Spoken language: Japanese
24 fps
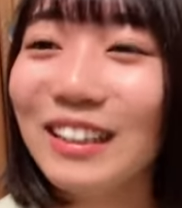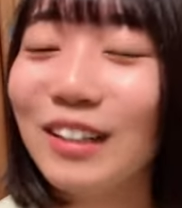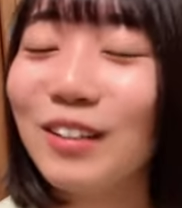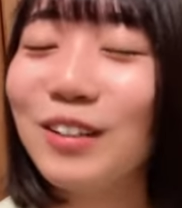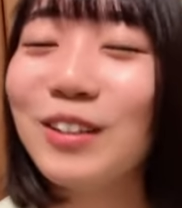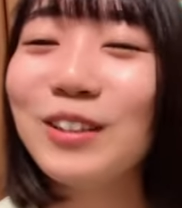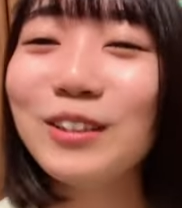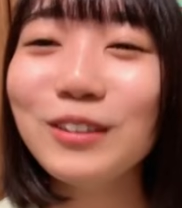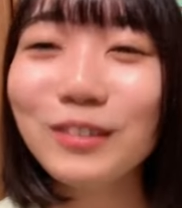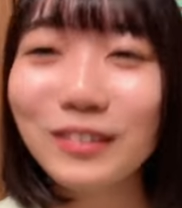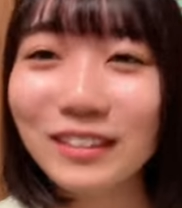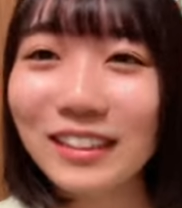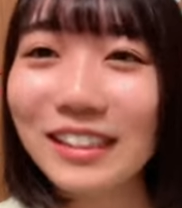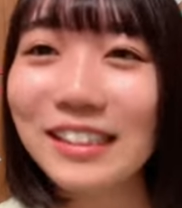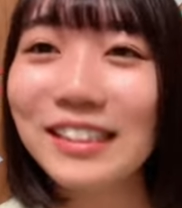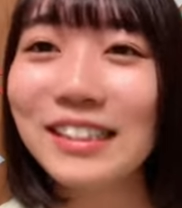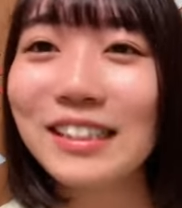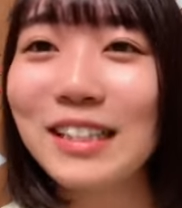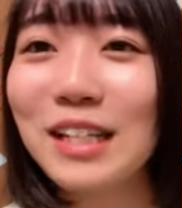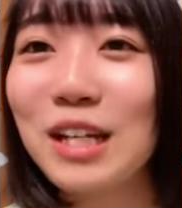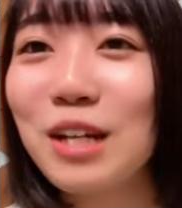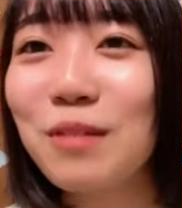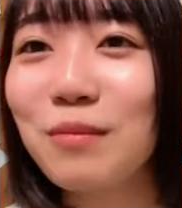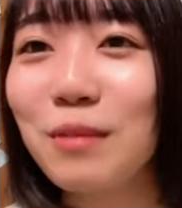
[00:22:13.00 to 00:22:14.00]
いや大ウケし
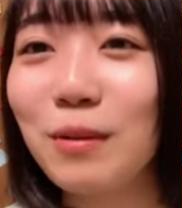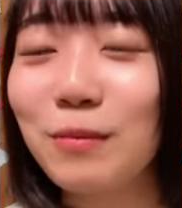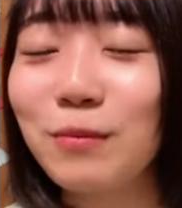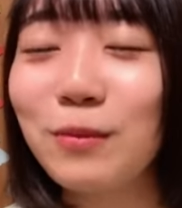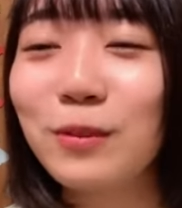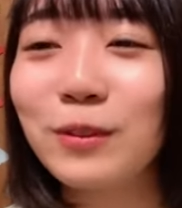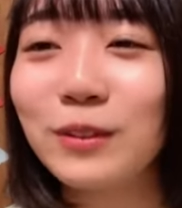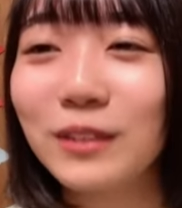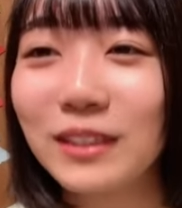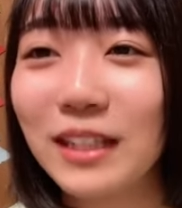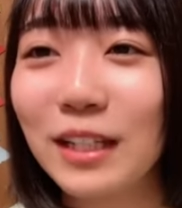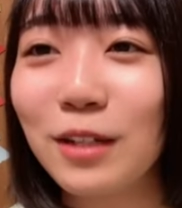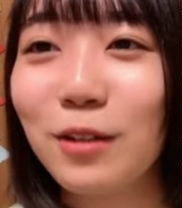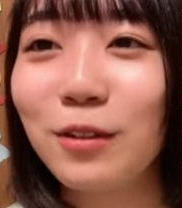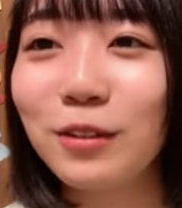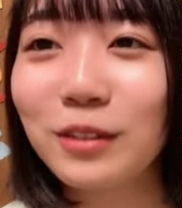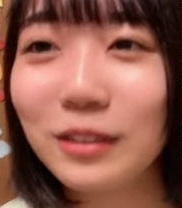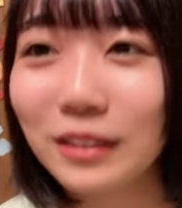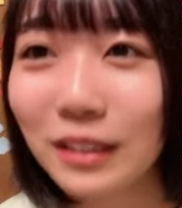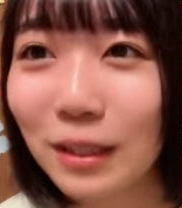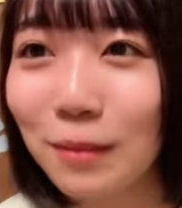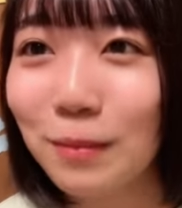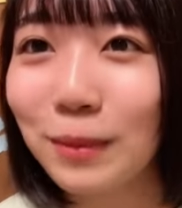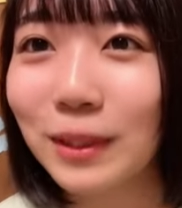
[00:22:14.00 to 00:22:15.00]
てればもうさよ
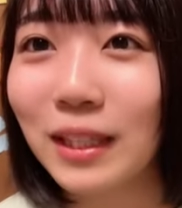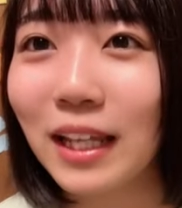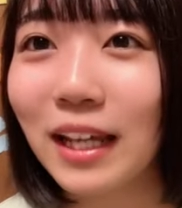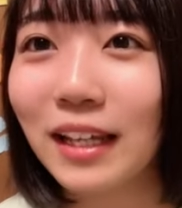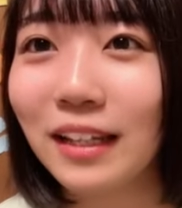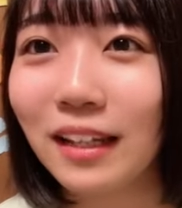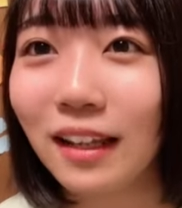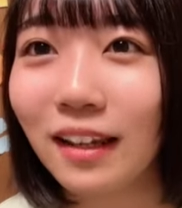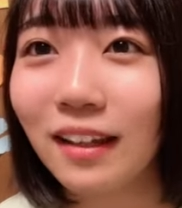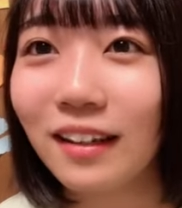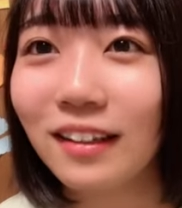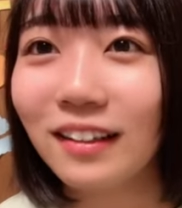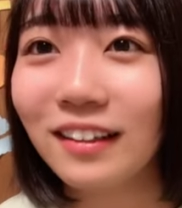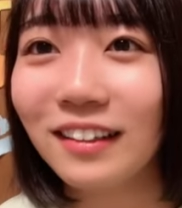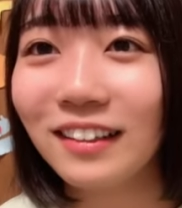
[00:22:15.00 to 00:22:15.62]
くねみたいな